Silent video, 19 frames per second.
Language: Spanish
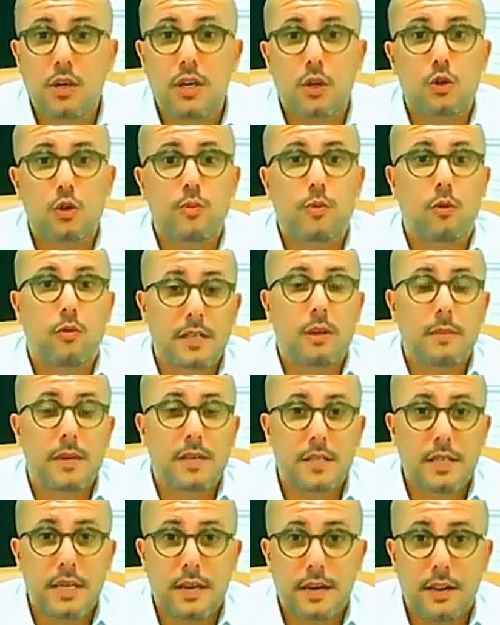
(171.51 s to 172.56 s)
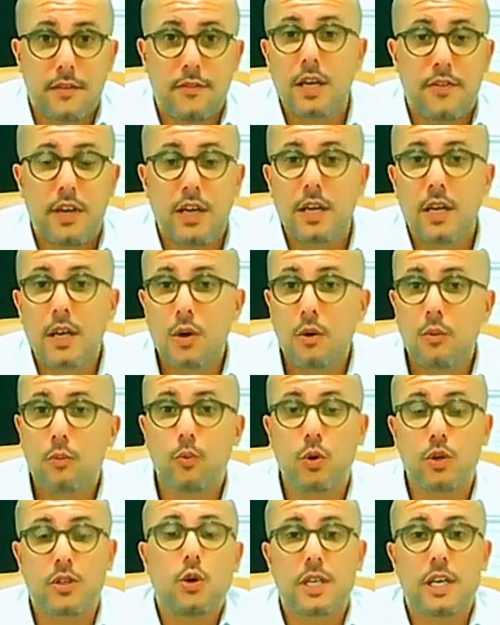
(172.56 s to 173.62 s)
que los problemas de Renfe
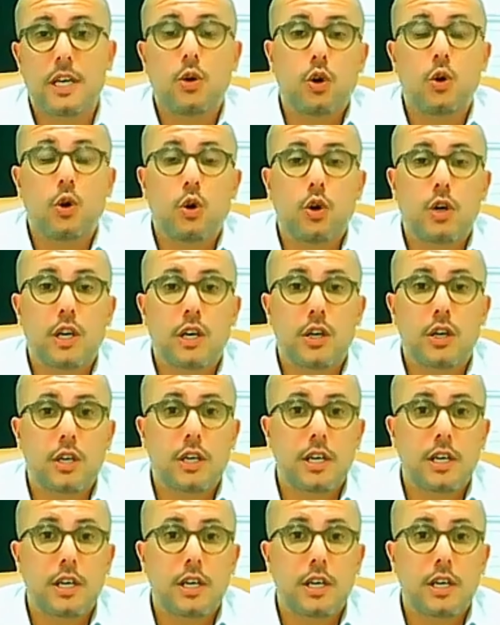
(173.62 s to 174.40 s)
pues que no, que,